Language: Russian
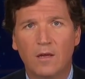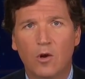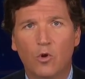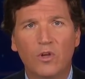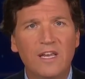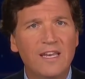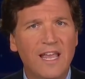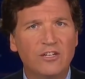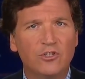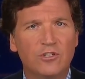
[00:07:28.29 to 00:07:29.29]
Первые
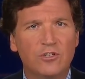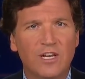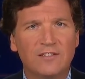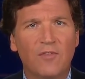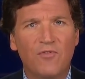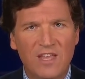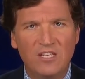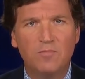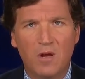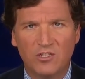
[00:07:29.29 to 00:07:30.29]
признаки
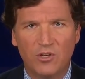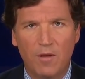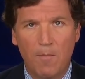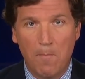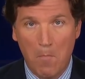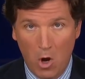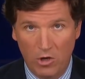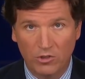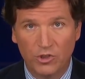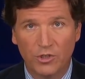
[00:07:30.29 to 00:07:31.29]
предсказывают, что уже в этом месяце,